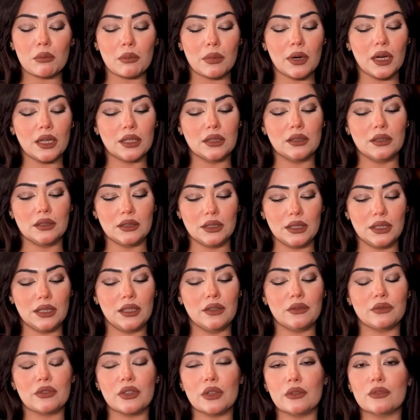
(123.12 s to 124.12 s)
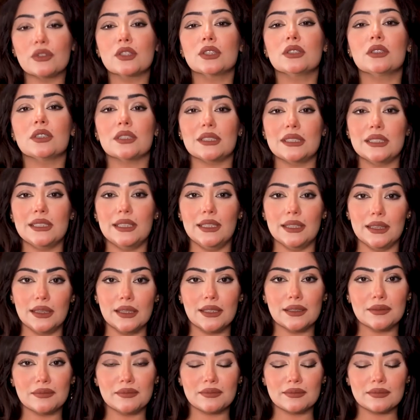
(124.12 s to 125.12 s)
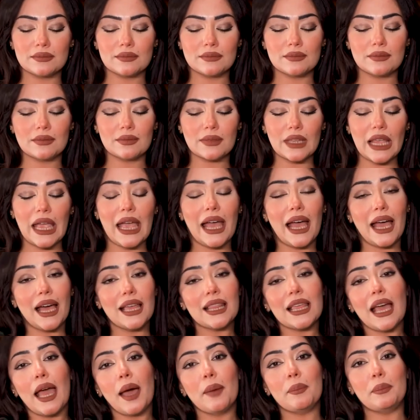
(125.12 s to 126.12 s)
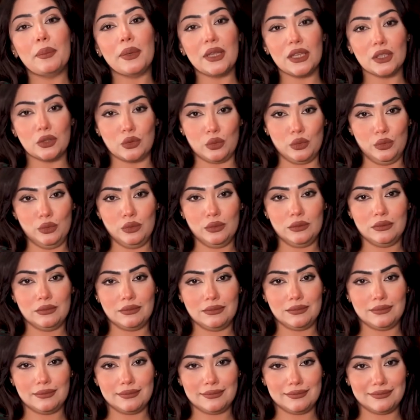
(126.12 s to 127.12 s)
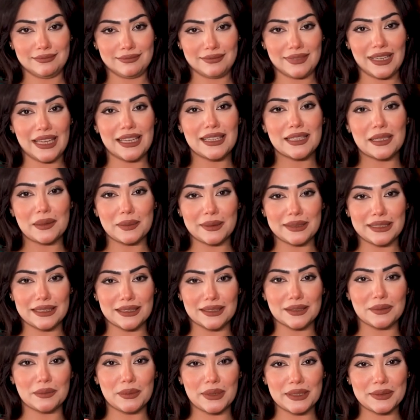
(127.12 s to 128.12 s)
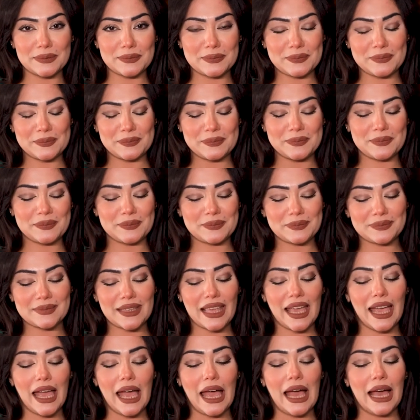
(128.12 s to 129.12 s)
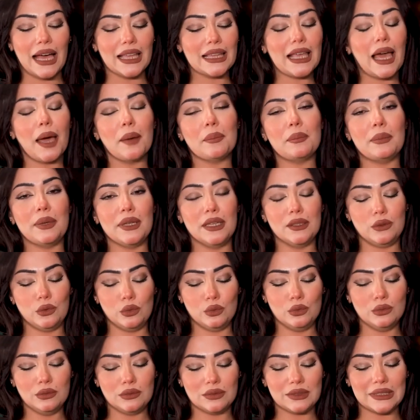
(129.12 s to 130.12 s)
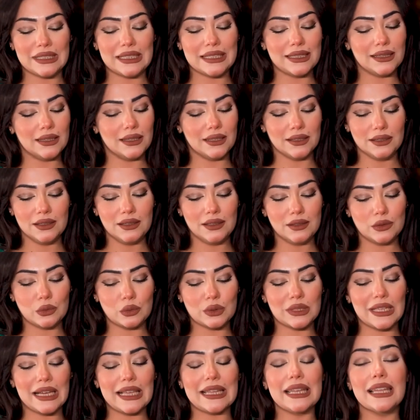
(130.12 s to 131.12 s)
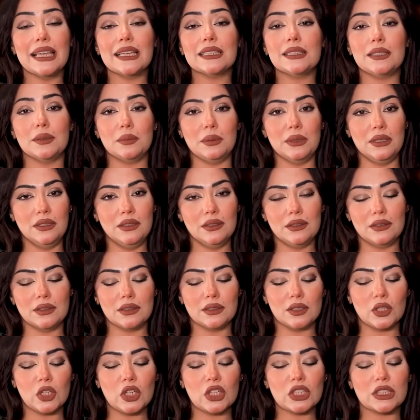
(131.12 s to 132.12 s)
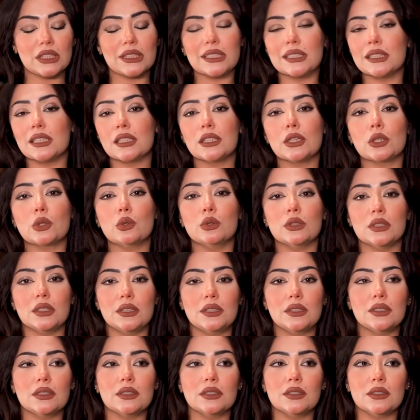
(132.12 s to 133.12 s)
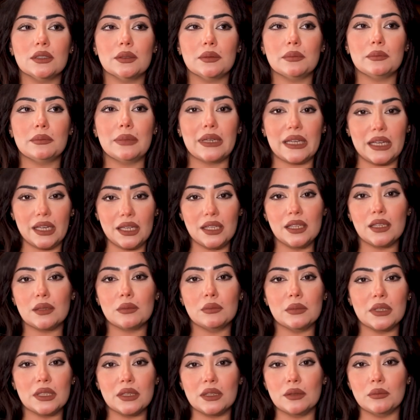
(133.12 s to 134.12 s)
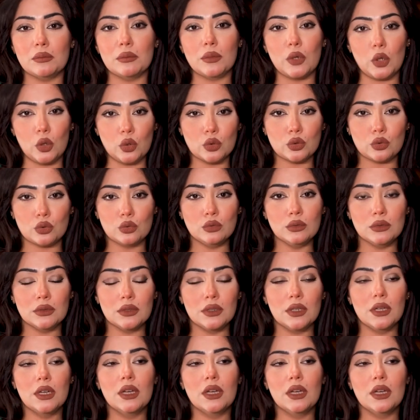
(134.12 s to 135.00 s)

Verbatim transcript: من بعض ايه في الفتره دي جدا انا حبيته هنا بدات بقى انا حبيته جدا وتعلقت بيه لدرجه ان انا كنت بغير من مراته